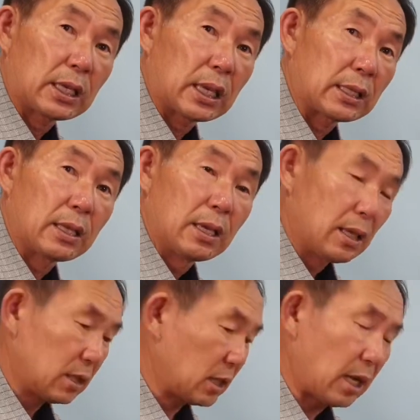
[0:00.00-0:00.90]
그
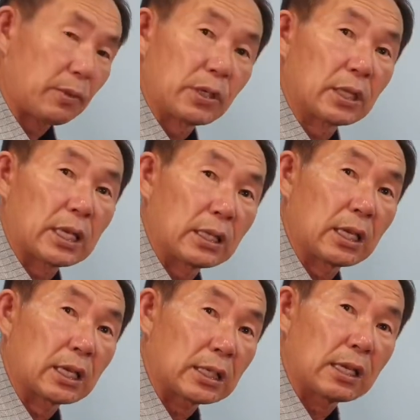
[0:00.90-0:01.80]
지난번 영상에서
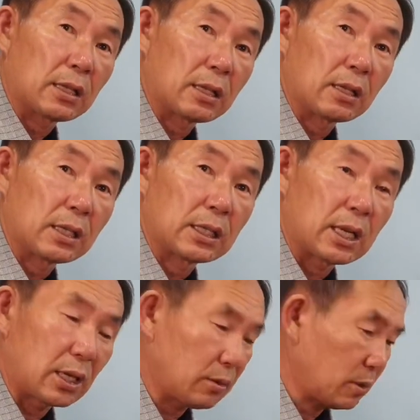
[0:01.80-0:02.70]
이렇게 잘렸던 거
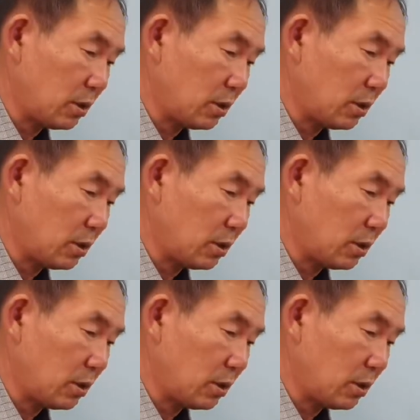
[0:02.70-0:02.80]
있잖아요.